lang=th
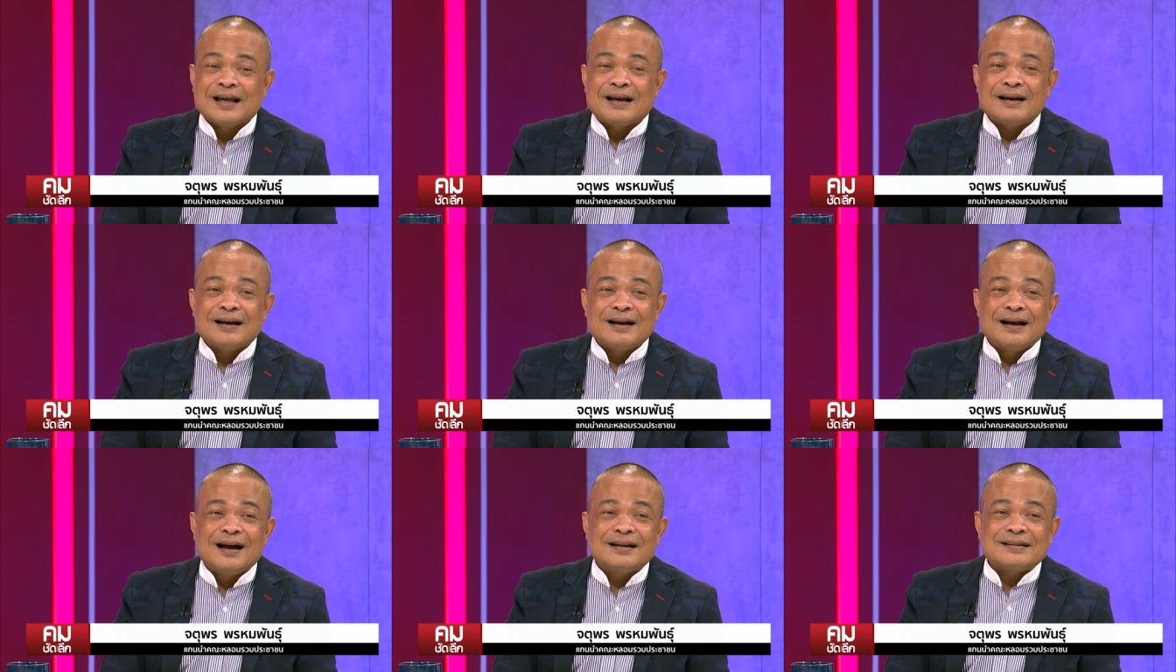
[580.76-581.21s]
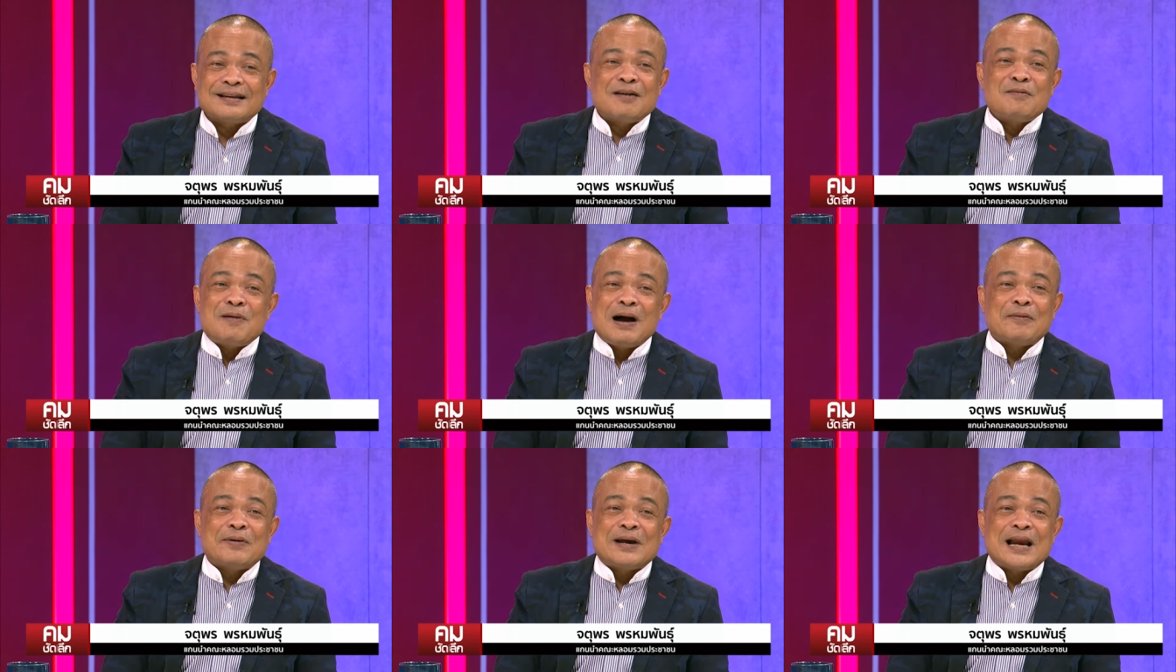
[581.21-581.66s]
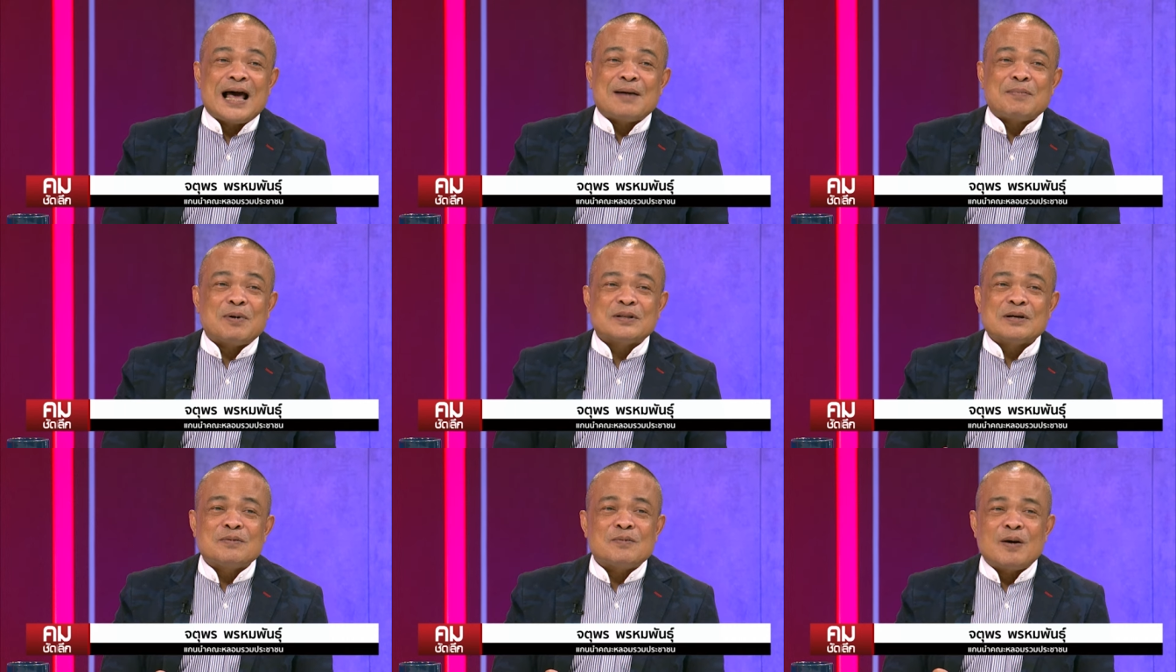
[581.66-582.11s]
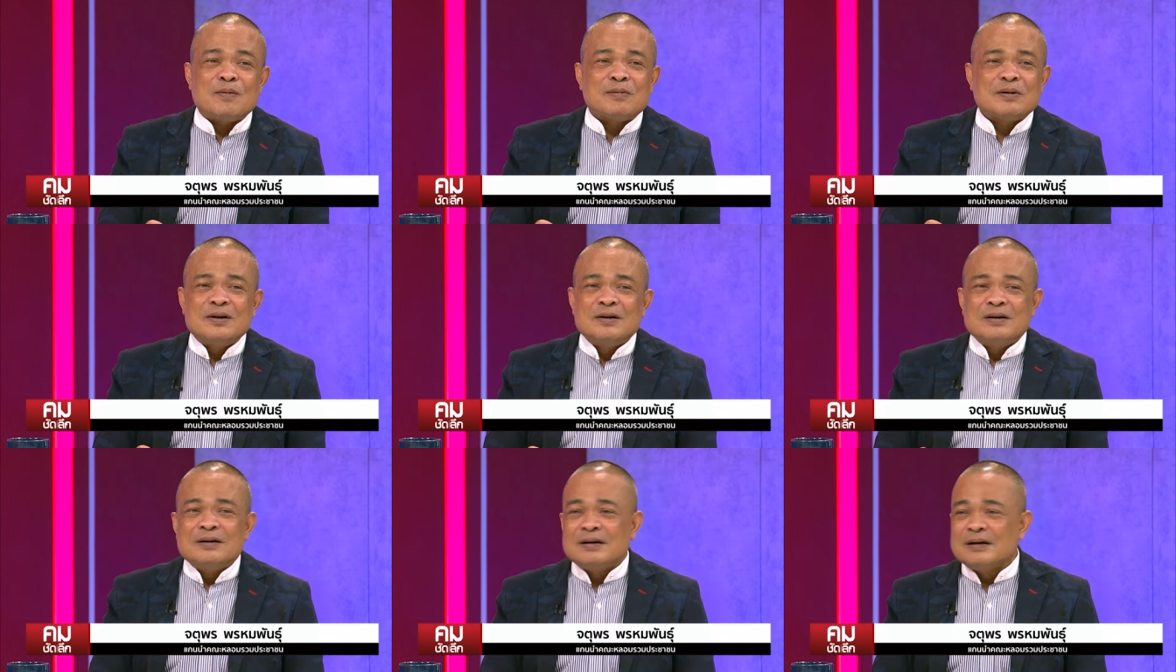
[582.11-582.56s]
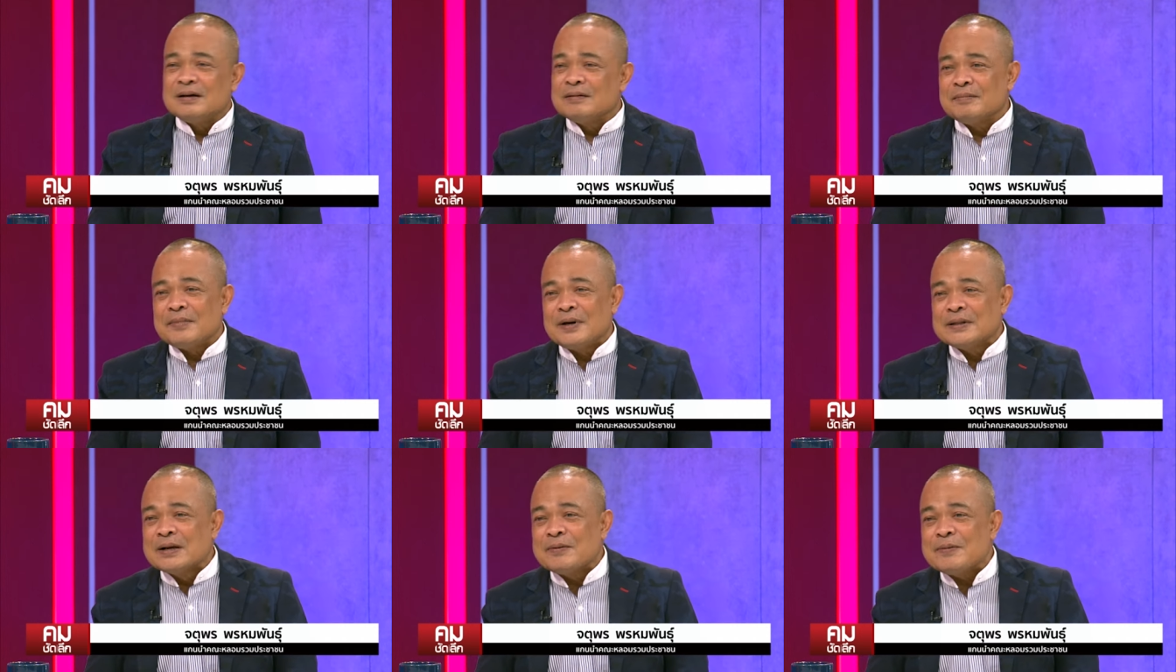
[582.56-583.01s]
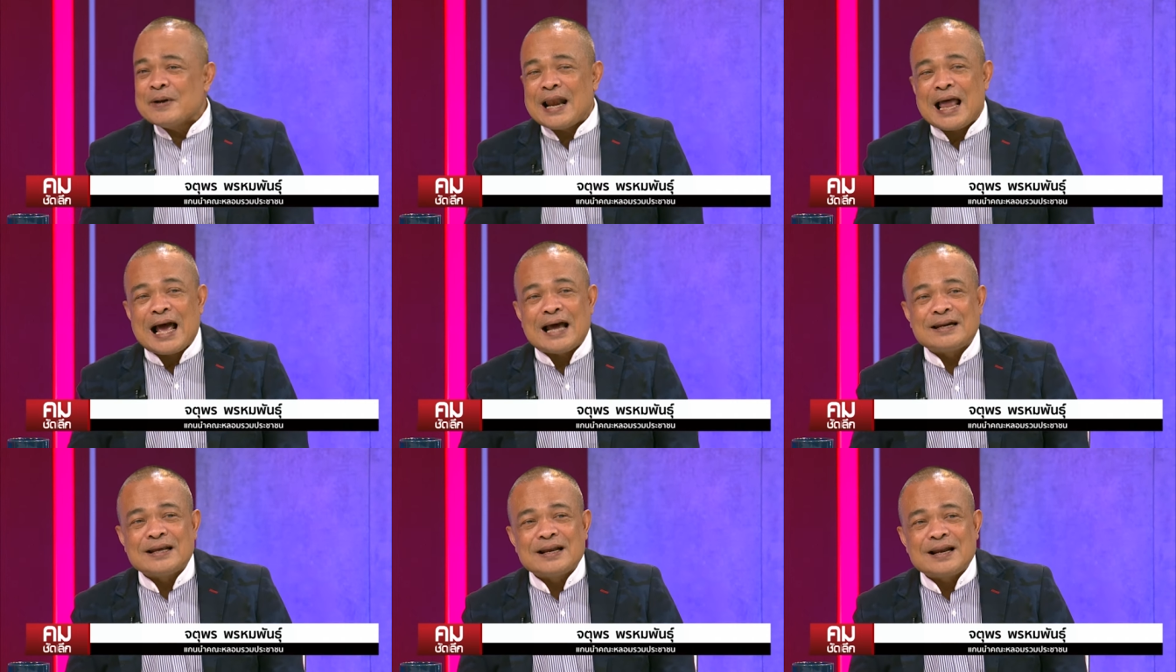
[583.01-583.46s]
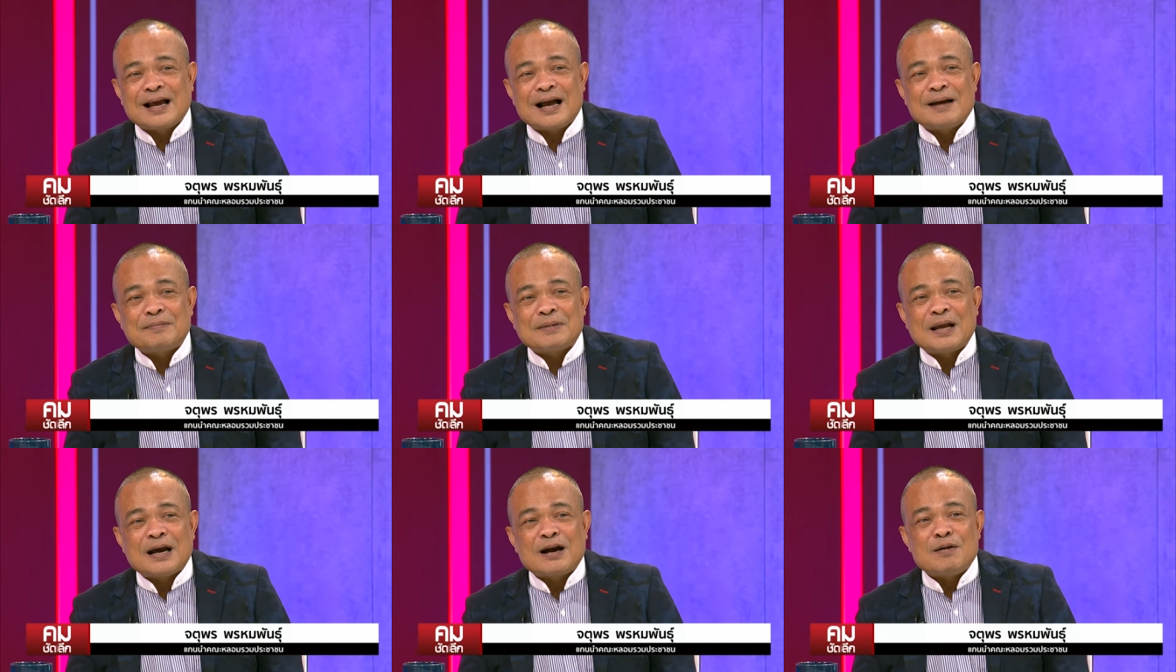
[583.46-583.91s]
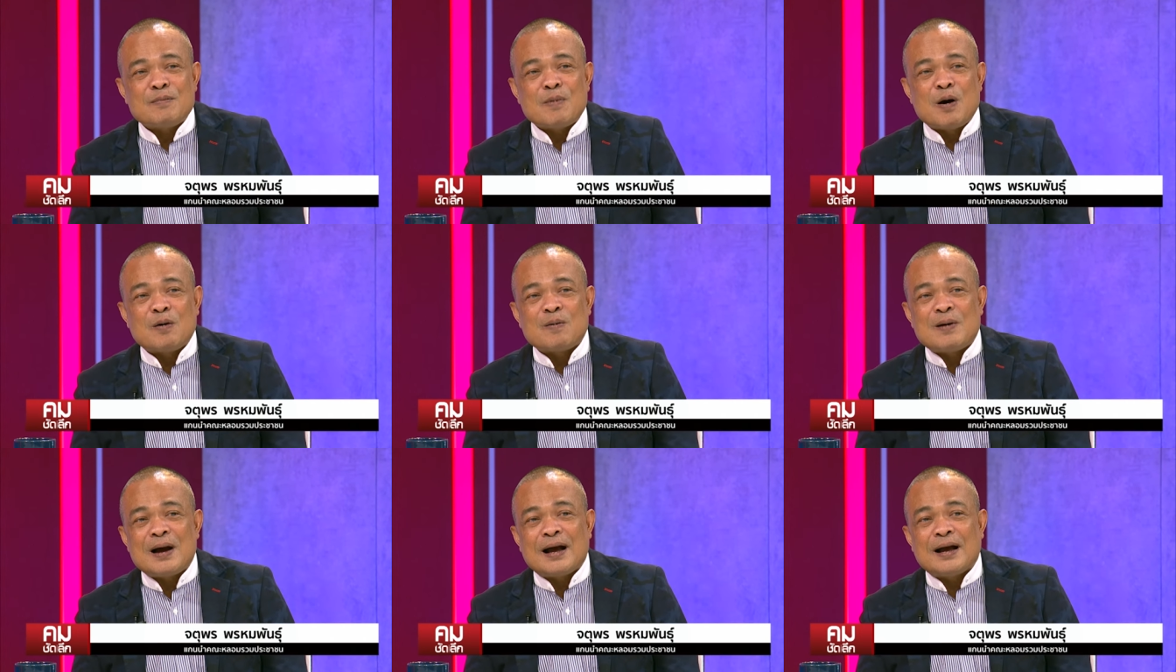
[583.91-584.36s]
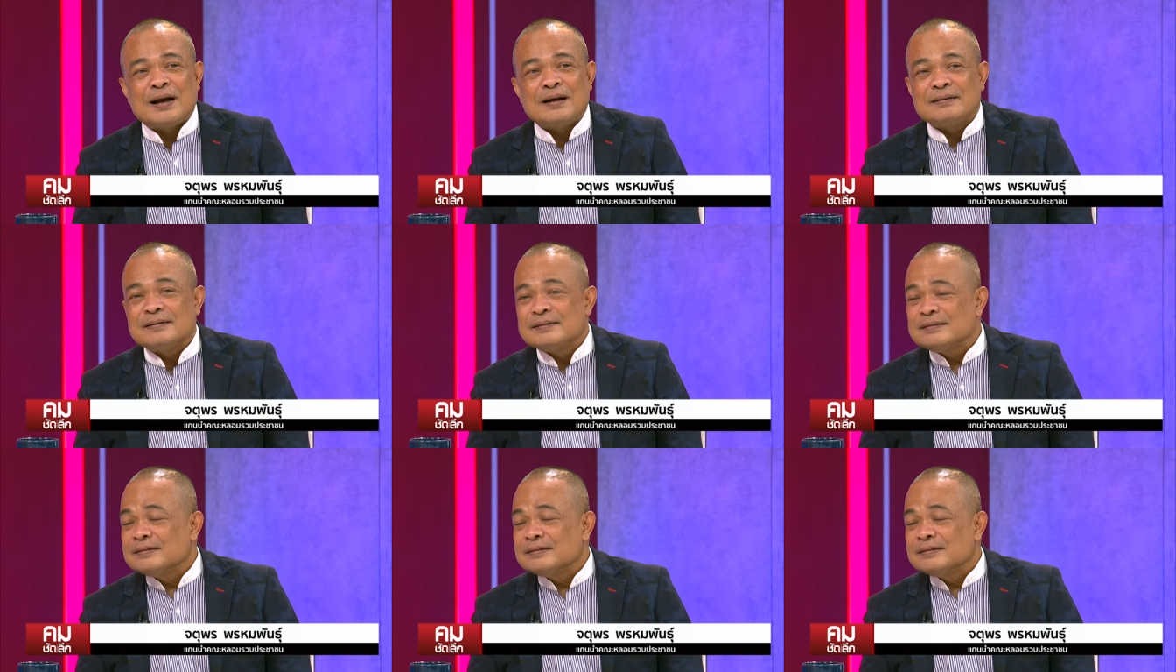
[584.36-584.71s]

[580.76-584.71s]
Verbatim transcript: งหวะเวลาพอถึงเวลานี้นะครับแล้วก็บอกว่า